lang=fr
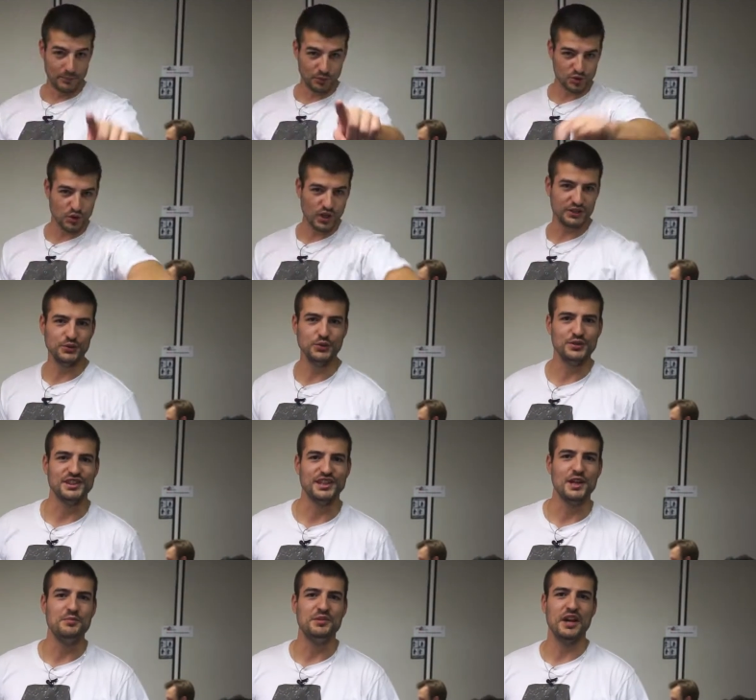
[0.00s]
Bonjour à
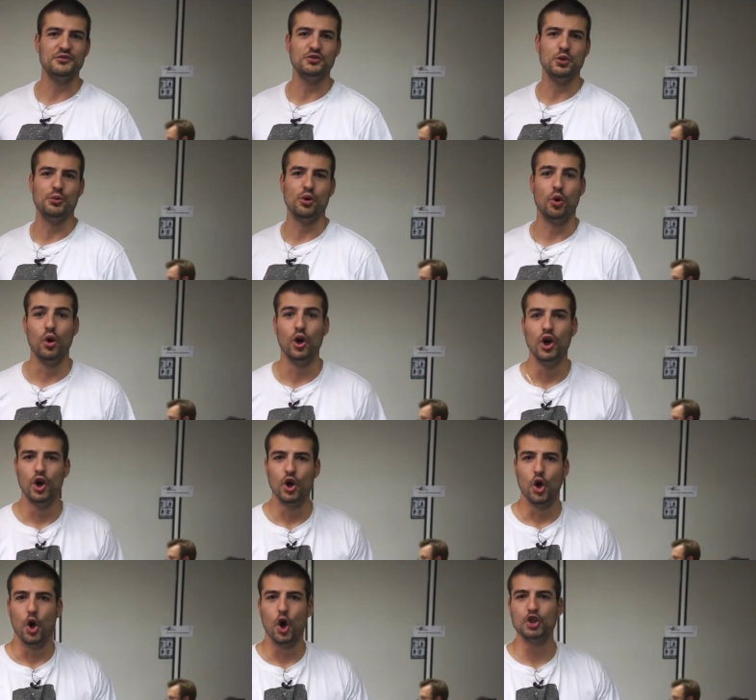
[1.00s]
tous et bienvenue au bureau.
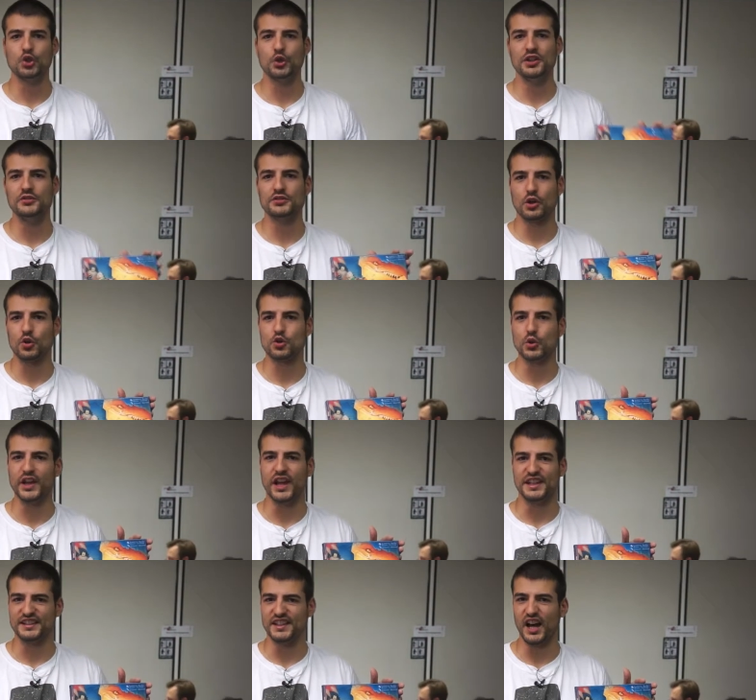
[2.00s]
Aujourd'hui, nous allons
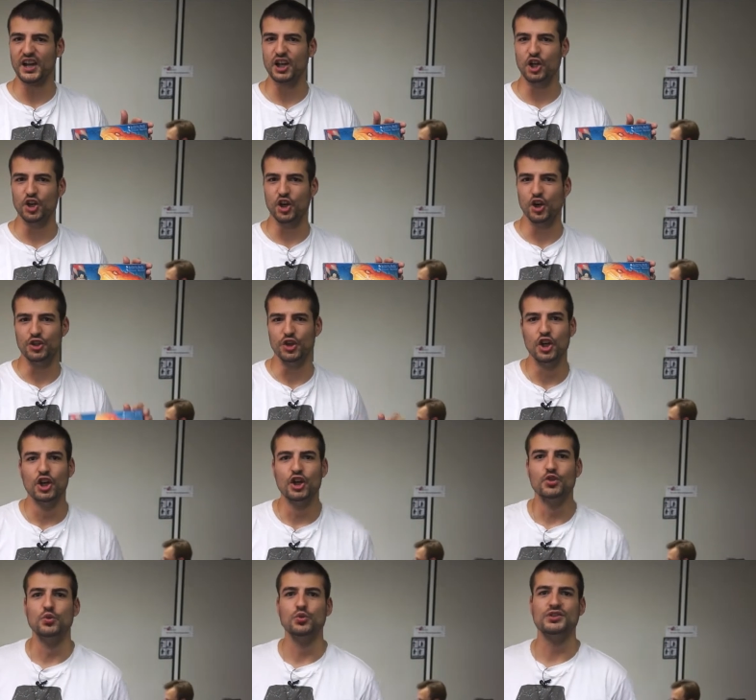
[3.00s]
jouer à Dragon Run.
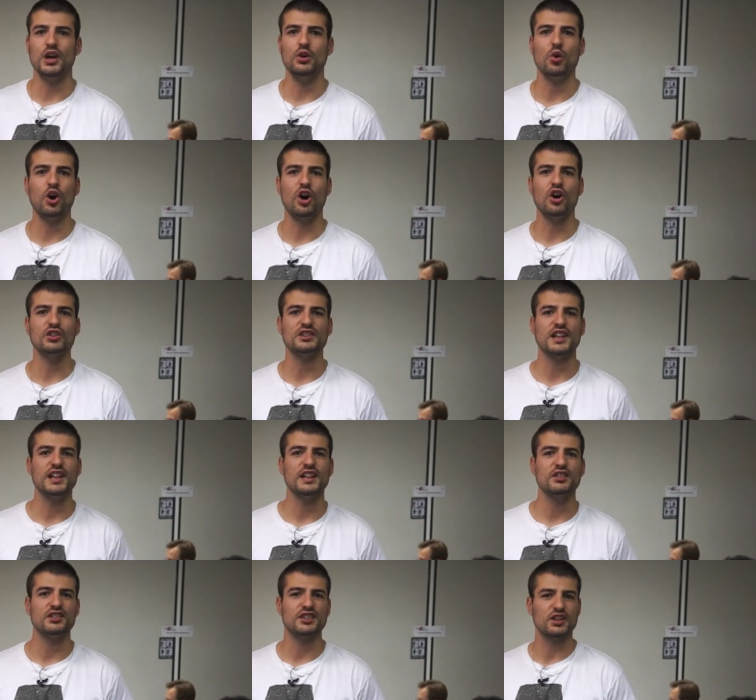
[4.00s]
Nous allons
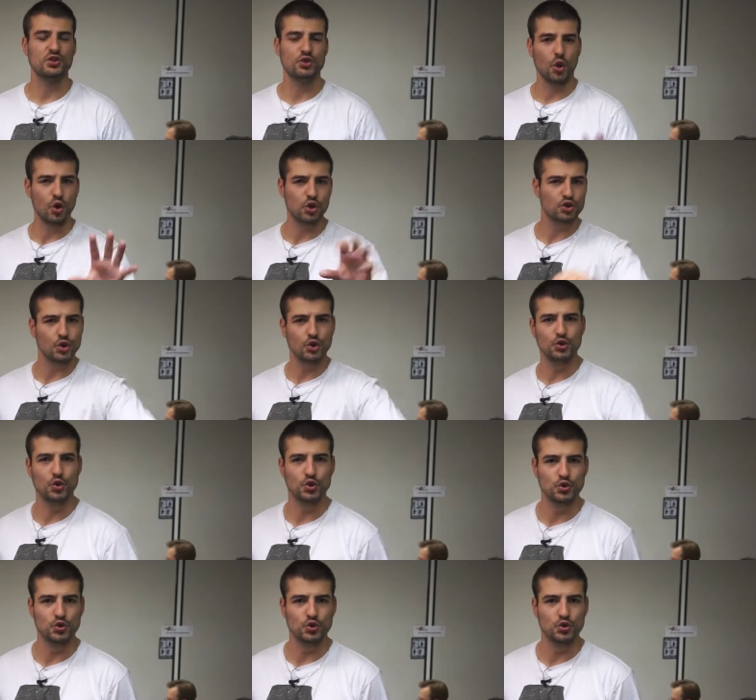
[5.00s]
rentrer dans un dangereux